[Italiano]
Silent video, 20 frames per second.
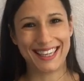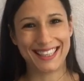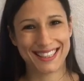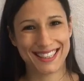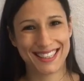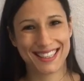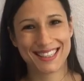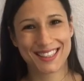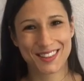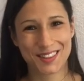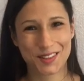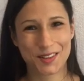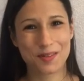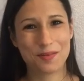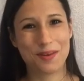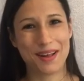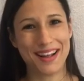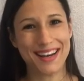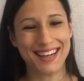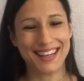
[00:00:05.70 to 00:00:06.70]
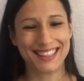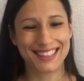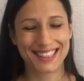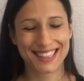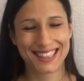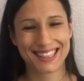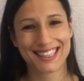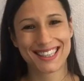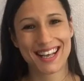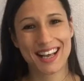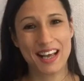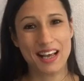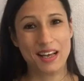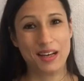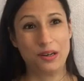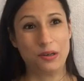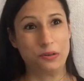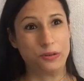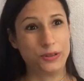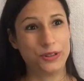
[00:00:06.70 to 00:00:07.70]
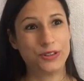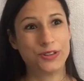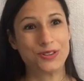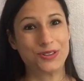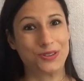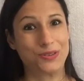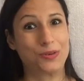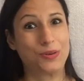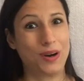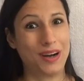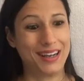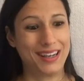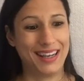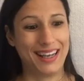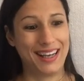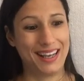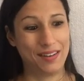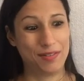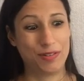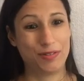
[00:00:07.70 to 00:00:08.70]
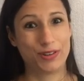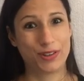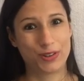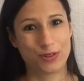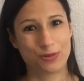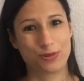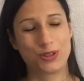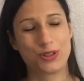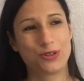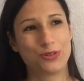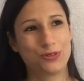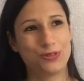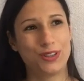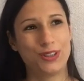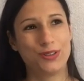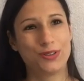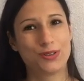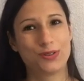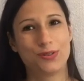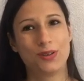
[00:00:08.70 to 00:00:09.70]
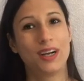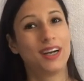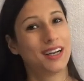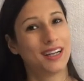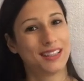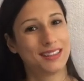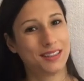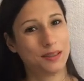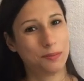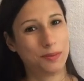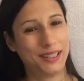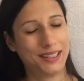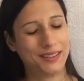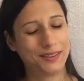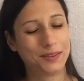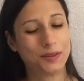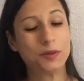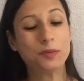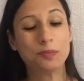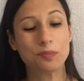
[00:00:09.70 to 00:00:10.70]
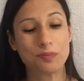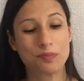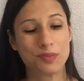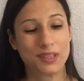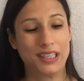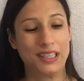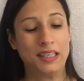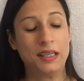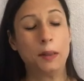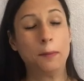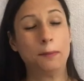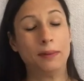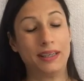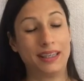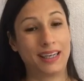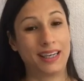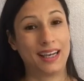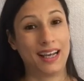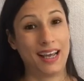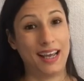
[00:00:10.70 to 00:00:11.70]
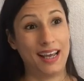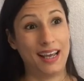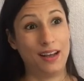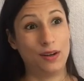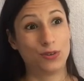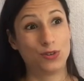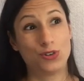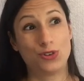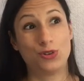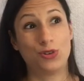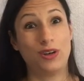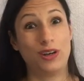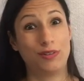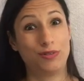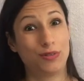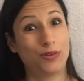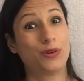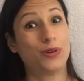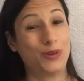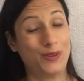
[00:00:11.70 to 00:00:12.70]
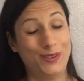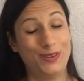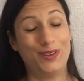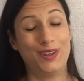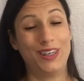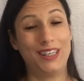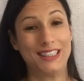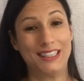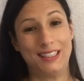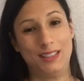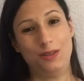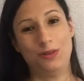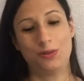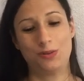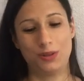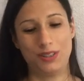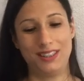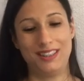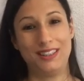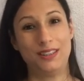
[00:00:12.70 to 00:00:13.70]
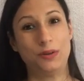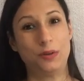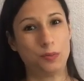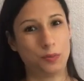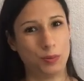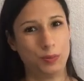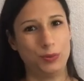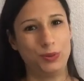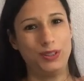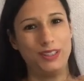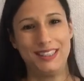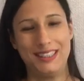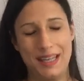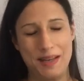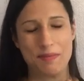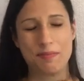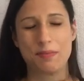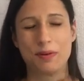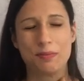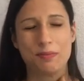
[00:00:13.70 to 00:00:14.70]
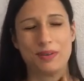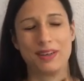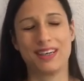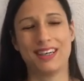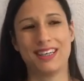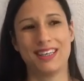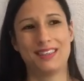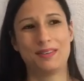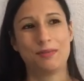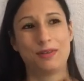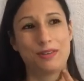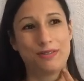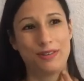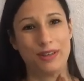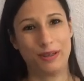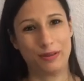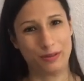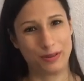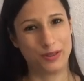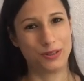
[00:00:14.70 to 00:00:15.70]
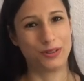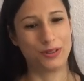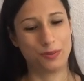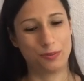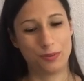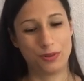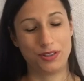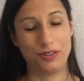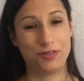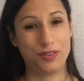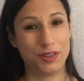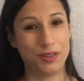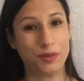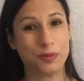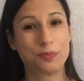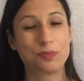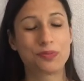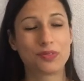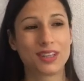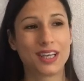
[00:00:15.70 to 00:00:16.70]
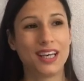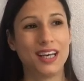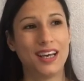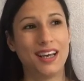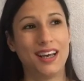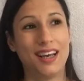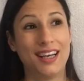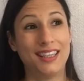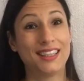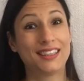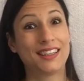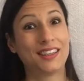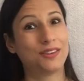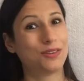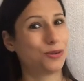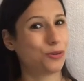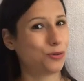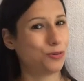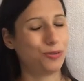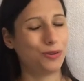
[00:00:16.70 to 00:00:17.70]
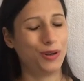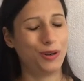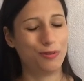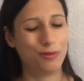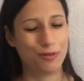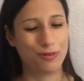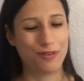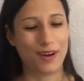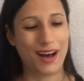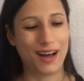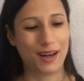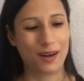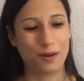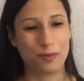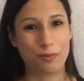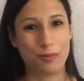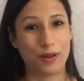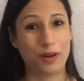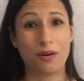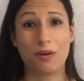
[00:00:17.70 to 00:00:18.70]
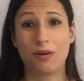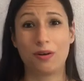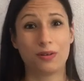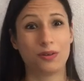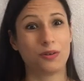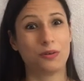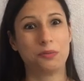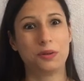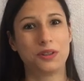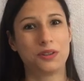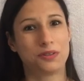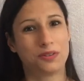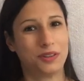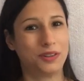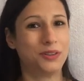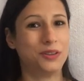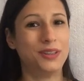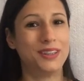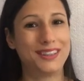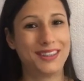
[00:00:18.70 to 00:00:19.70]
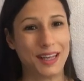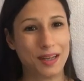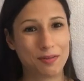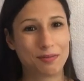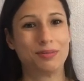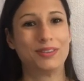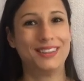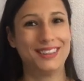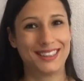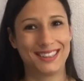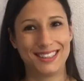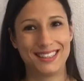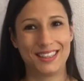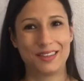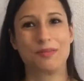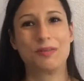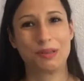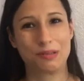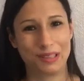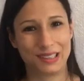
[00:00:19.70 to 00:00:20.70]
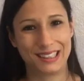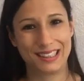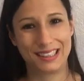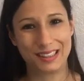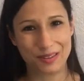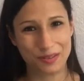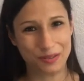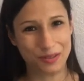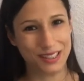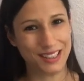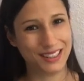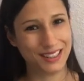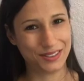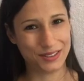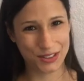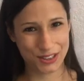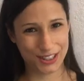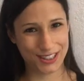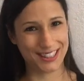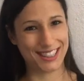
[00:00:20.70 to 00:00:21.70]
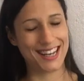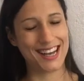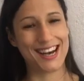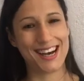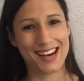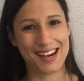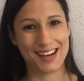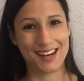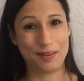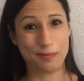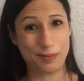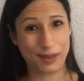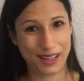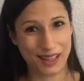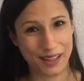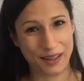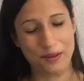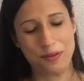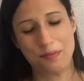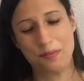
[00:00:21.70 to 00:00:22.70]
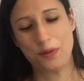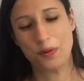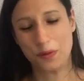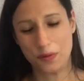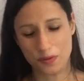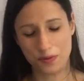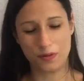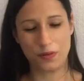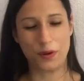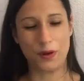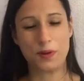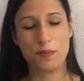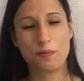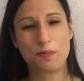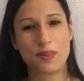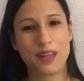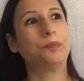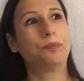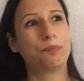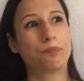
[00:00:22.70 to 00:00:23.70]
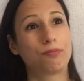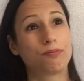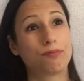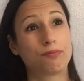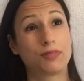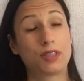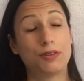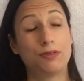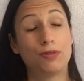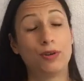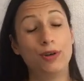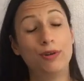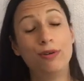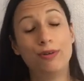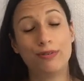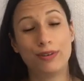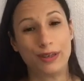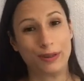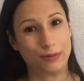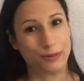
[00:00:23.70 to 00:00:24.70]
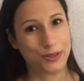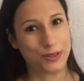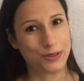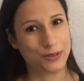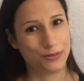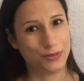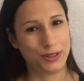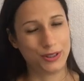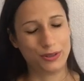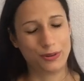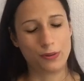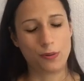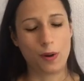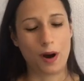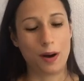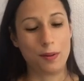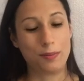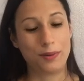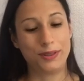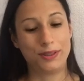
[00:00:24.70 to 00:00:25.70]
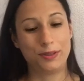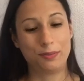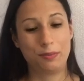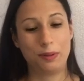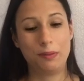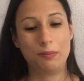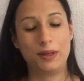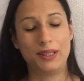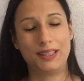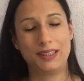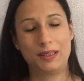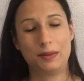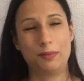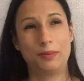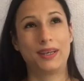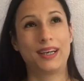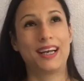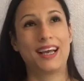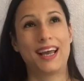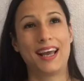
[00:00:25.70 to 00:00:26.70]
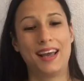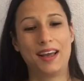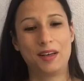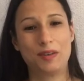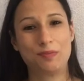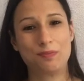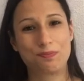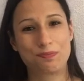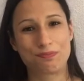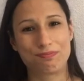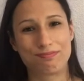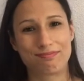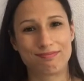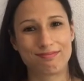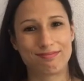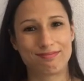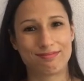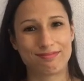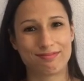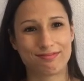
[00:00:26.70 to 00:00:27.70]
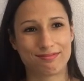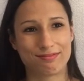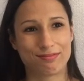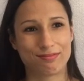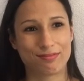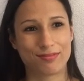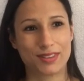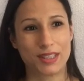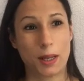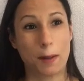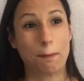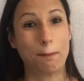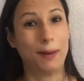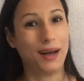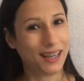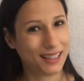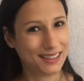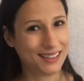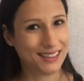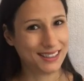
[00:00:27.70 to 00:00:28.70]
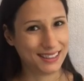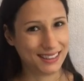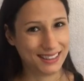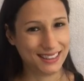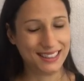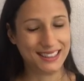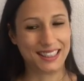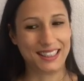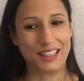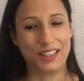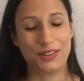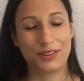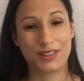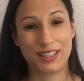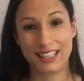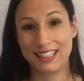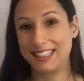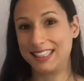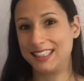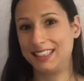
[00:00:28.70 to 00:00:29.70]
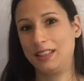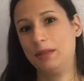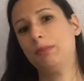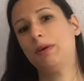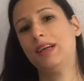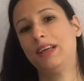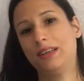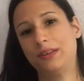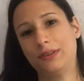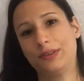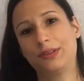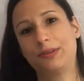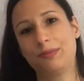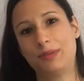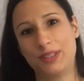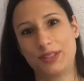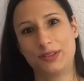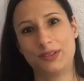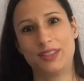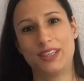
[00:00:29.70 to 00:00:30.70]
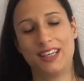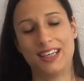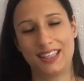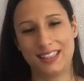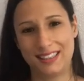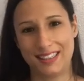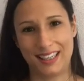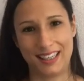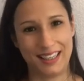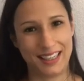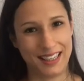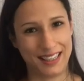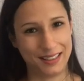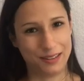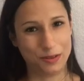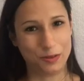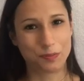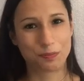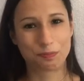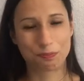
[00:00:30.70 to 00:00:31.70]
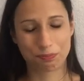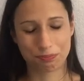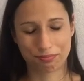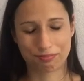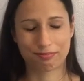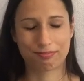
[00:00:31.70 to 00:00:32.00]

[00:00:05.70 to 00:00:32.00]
state? Tutto bene? Oggi sono qua che vi faccio questo video sull'allattamento perché oggi non lavoro e do all'asilo quindi ho un po' più di tempo per, per, fare questo tipo di video. È da tanto che volevo farlo però non ho mai trovato il tempo di sedermi qua tranquilla e riuscire a parlare un po' con voi. Mm, volevo fare questo video qua principalmente perché mm, martedì saranno tre settimane che ho smesso di allattare Edo